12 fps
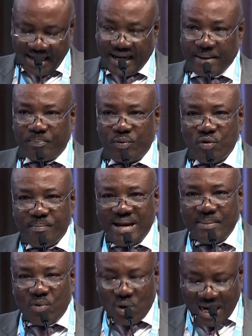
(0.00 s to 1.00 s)
et plus
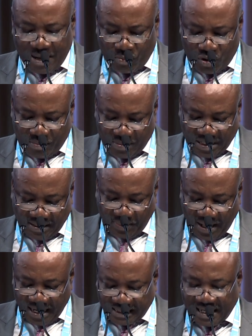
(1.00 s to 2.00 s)
mémorablement
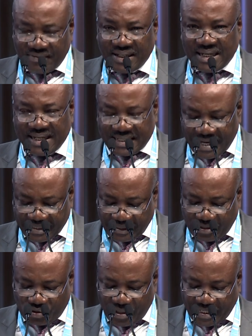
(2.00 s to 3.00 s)
à travers les
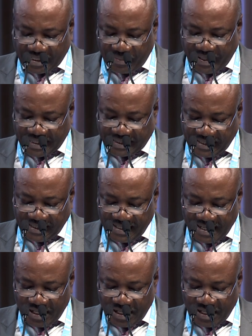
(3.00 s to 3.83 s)
assises du SMSI,